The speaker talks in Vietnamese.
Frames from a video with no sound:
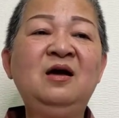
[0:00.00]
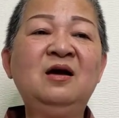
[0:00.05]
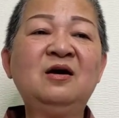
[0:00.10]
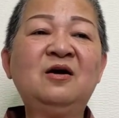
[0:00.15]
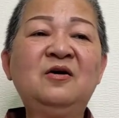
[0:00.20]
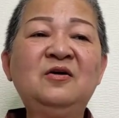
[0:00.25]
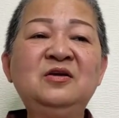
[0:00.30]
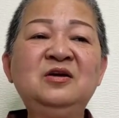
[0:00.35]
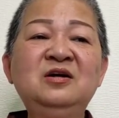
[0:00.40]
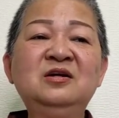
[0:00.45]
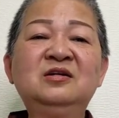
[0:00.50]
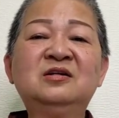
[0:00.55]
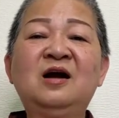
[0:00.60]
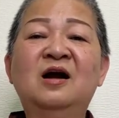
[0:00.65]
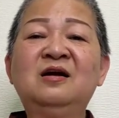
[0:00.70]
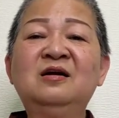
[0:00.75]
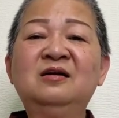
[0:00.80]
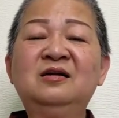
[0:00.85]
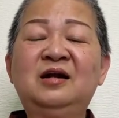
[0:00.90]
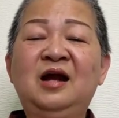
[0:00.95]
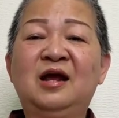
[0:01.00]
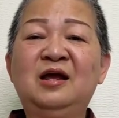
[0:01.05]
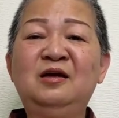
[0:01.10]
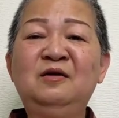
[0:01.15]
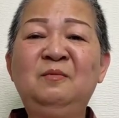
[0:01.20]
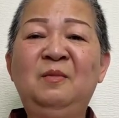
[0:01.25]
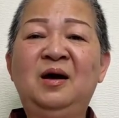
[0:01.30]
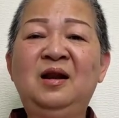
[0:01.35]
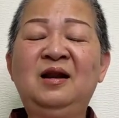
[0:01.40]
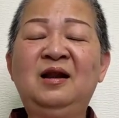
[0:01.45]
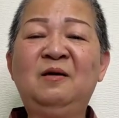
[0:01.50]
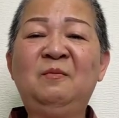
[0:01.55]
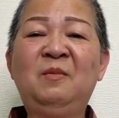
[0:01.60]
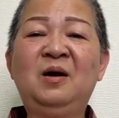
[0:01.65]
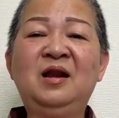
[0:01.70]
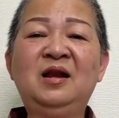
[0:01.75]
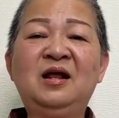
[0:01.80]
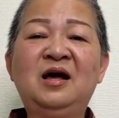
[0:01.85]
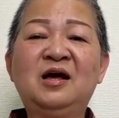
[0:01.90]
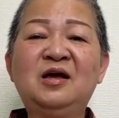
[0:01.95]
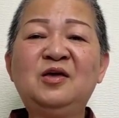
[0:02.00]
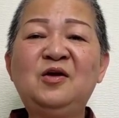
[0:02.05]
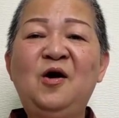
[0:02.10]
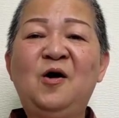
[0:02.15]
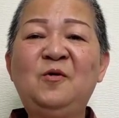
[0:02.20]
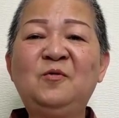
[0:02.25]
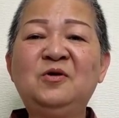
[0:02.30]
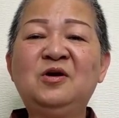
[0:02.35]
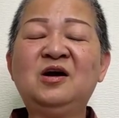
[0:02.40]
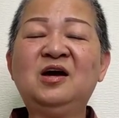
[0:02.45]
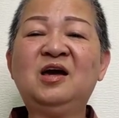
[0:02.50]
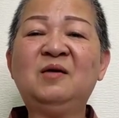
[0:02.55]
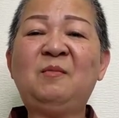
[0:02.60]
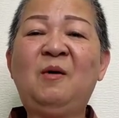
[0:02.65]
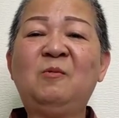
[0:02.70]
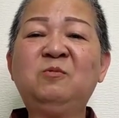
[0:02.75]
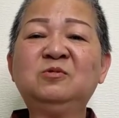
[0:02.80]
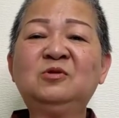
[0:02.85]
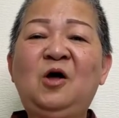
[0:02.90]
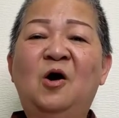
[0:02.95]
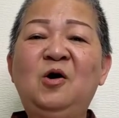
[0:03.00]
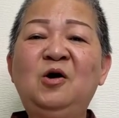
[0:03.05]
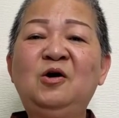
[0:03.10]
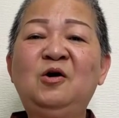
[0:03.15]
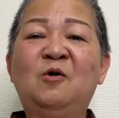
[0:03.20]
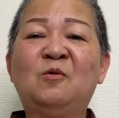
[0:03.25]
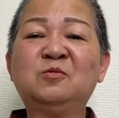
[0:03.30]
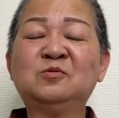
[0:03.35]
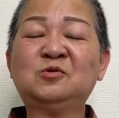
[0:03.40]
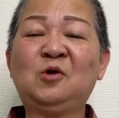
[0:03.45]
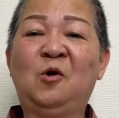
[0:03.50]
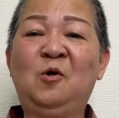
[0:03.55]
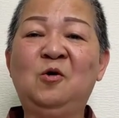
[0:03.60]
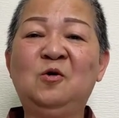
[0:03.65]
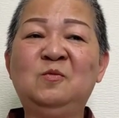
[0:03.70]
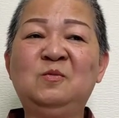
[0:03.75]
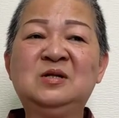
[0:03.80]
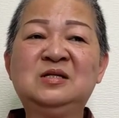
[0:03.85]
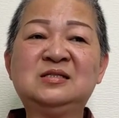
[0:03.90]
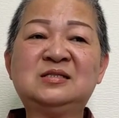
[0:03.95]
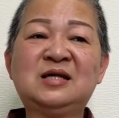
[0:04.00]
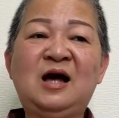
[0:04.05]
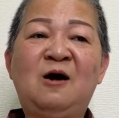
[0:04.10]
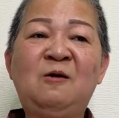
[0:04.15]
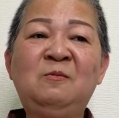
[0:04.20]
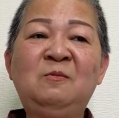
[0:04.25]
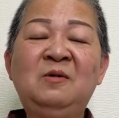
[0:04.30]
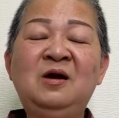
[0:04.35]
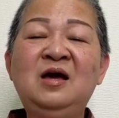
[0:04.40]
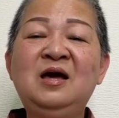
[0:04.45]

coi như trừng trị mình là mình hãy vô những cái bóng tối ngục tù mình sống